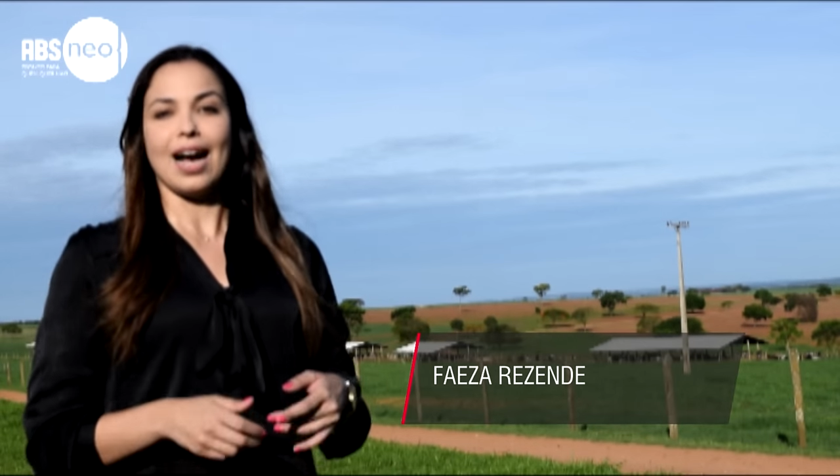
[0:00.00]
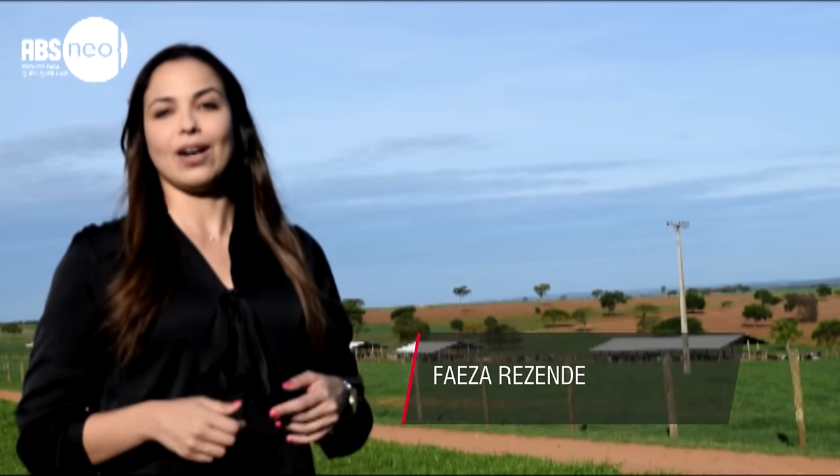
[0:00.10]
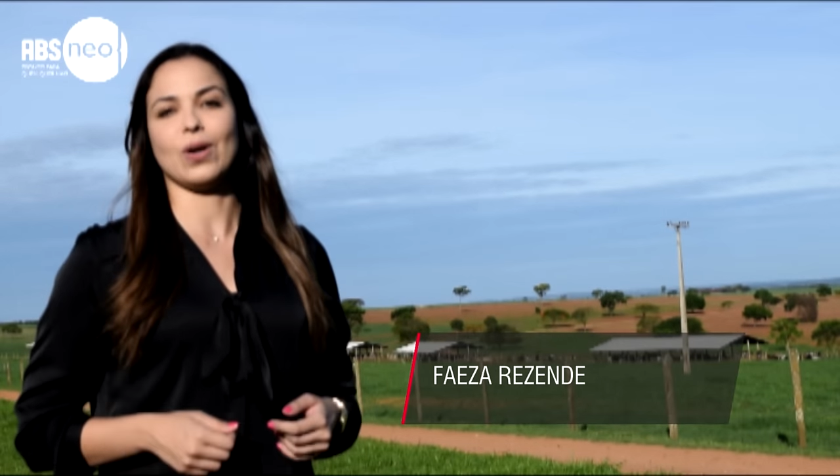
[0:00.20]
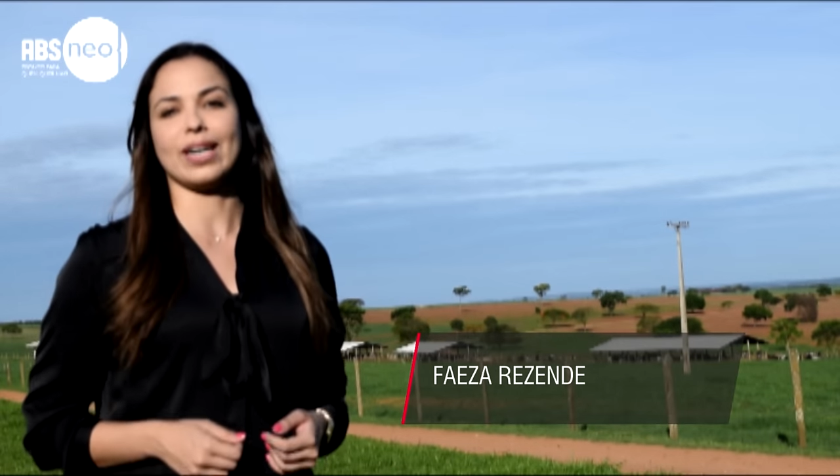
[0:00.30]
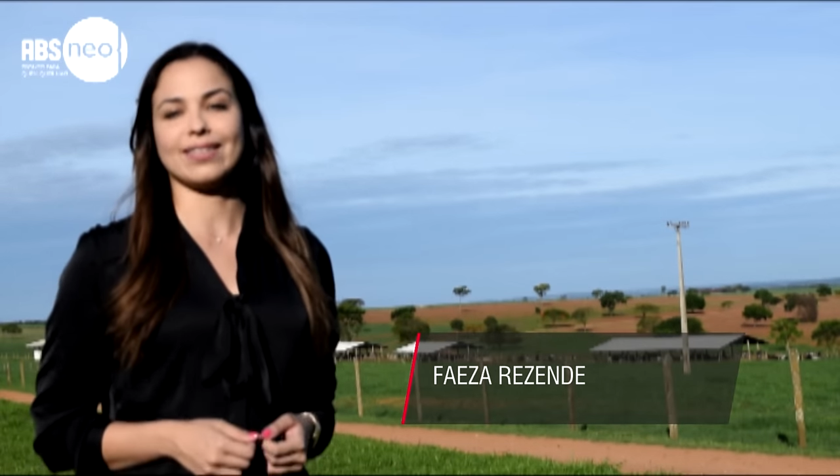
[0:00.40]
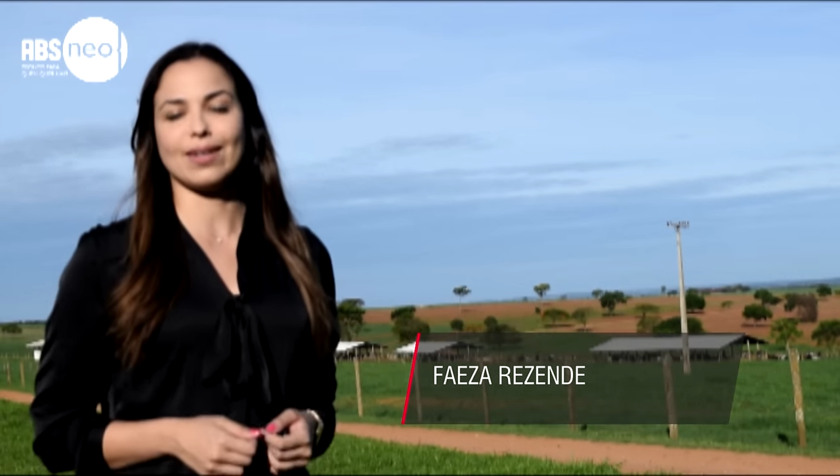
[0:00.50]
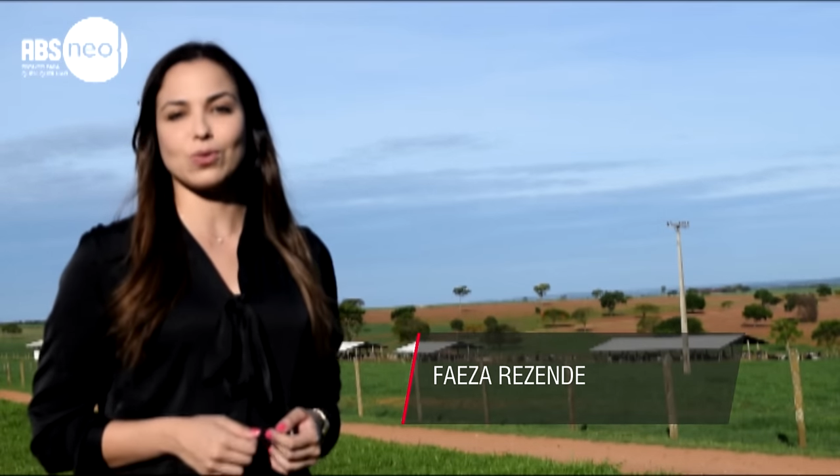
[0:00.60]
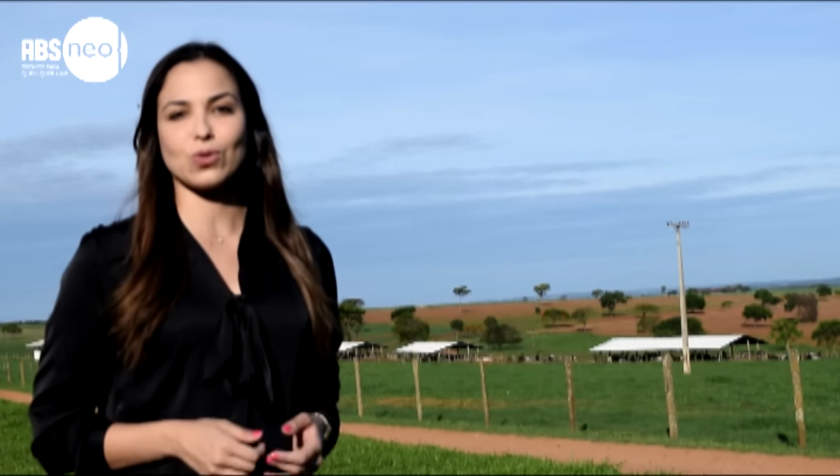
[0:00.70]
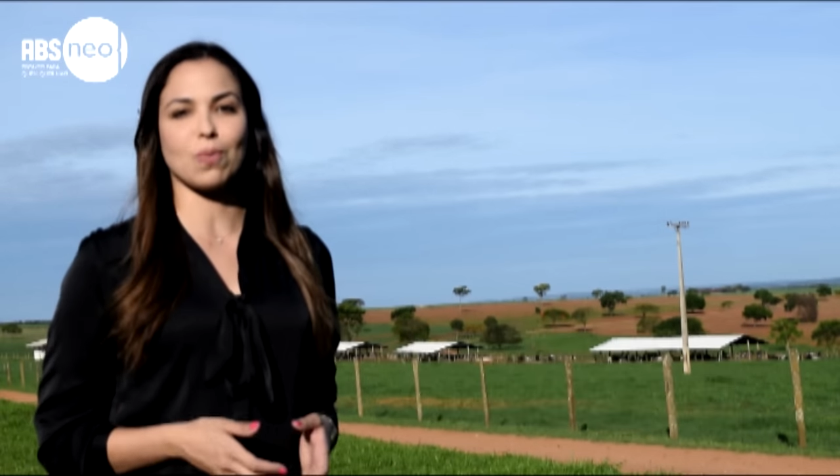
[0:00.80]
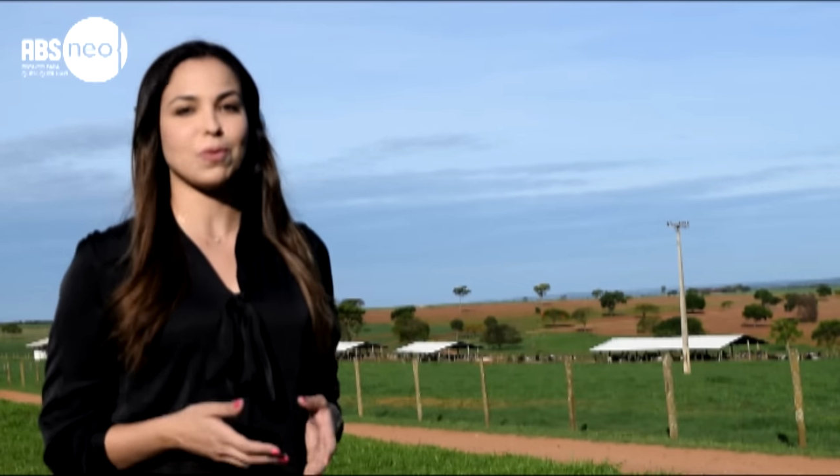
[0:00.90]
agora
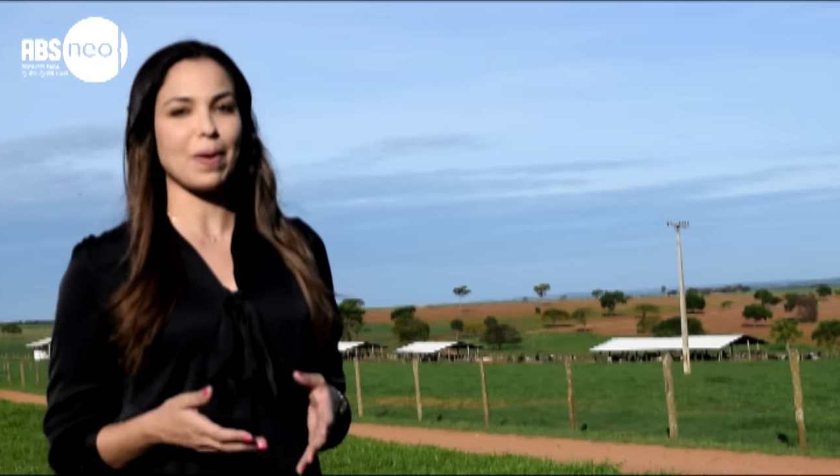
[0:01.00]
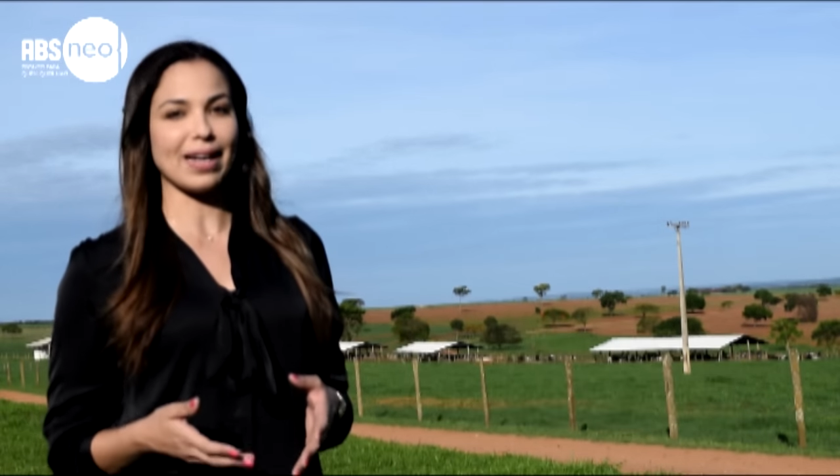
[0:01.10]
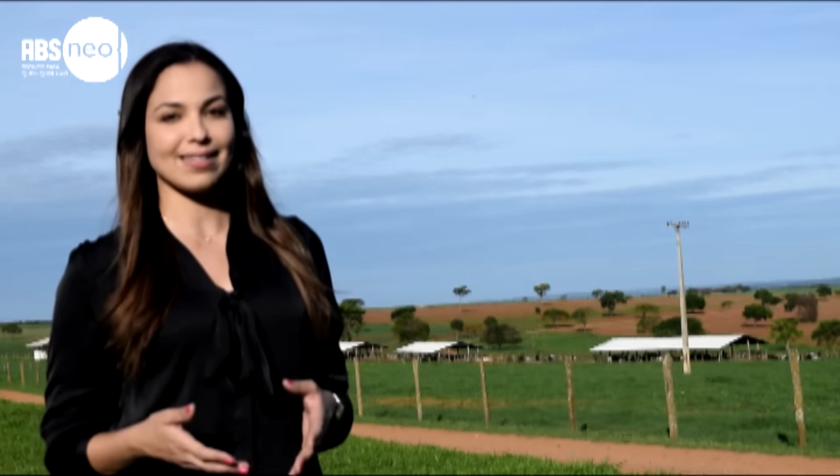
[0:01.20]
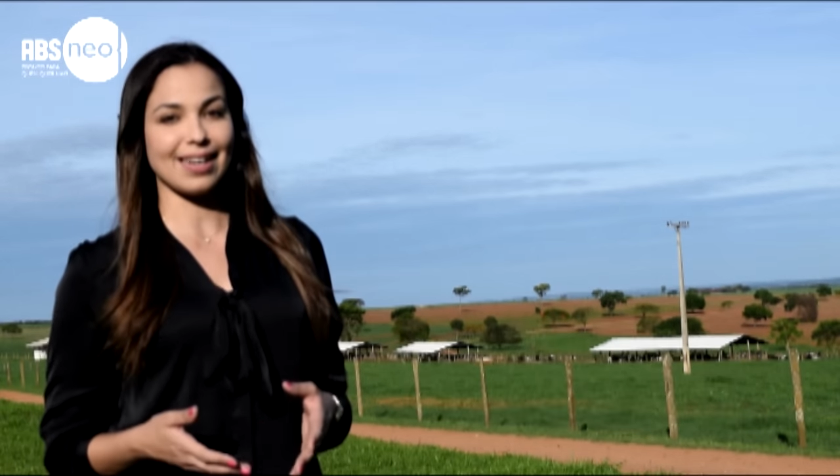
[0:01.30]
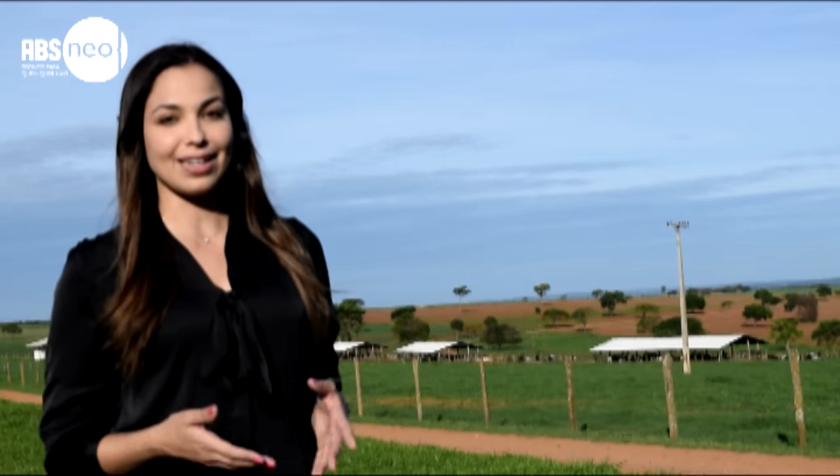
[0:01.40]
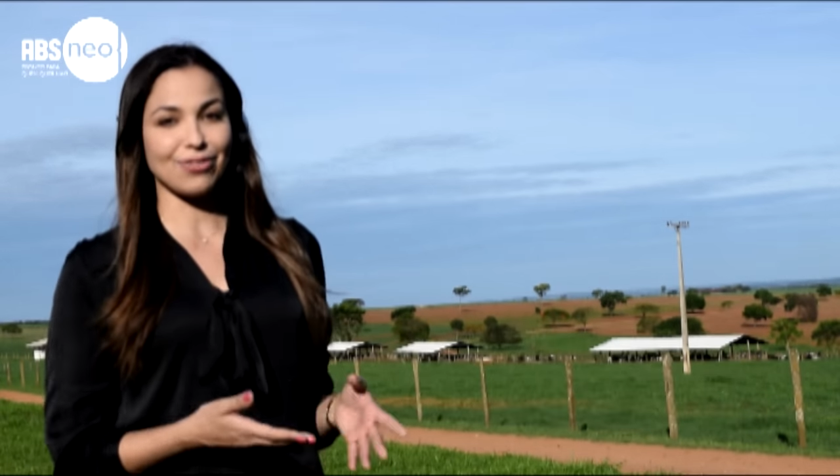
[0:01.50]
temos como parceira